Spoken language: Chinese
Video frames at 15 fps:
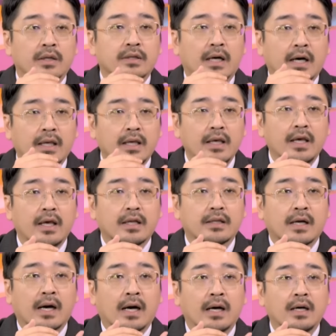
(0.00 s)
达、英业
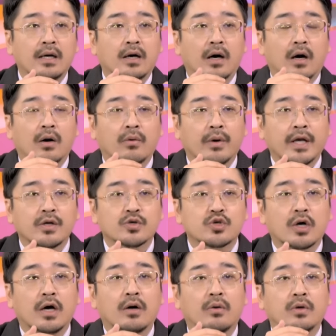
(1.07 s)
达、哦、伟
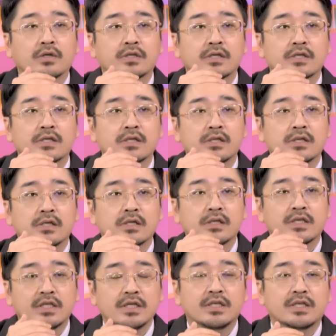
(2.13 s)
创或者是
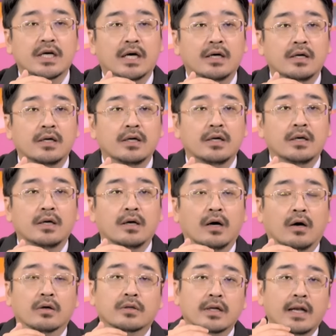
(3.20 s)
技嘉，
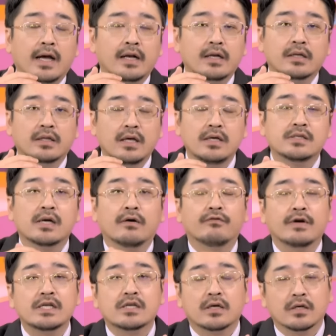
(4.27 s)
哦，都来的低上
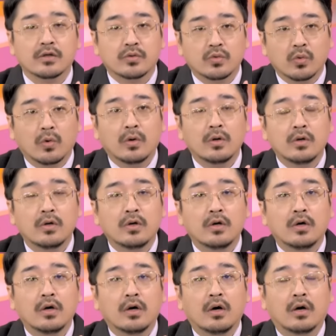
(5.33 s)
非常的多。
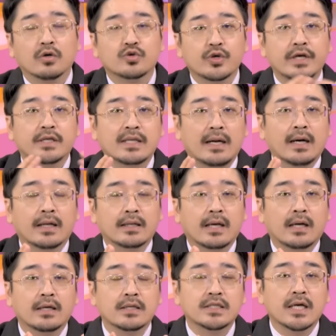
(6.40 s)
哦，所以当然它
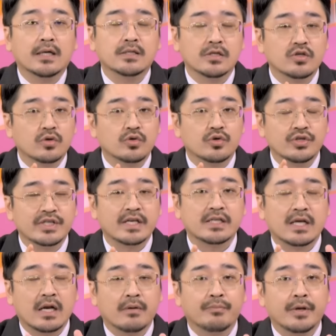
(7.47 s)
的价值就存在在
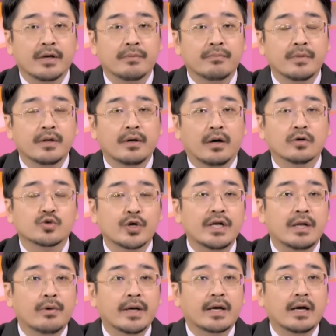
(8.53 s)
那边。好，所以
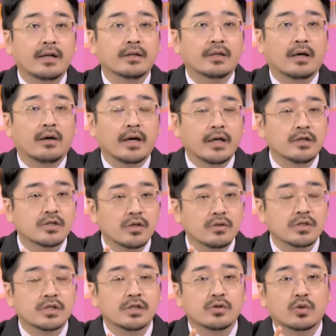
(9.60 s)
你会看到，哎，纵
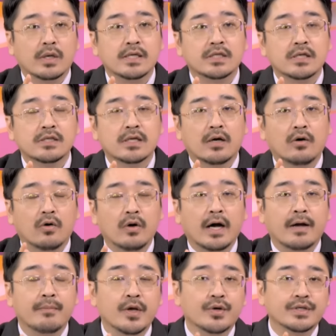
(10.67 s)
使短线上红海
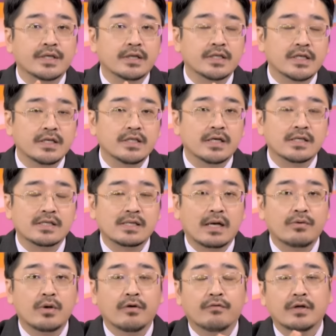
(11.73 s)
没有像先前三
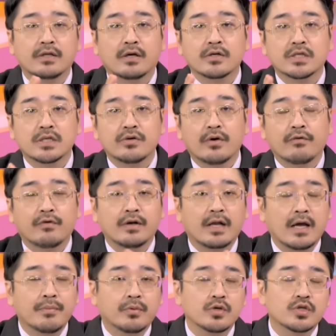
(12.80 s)
月份到四月份那
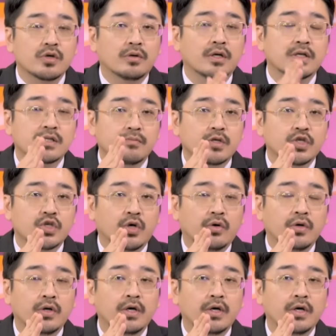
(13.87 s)
一波冲的这么凶，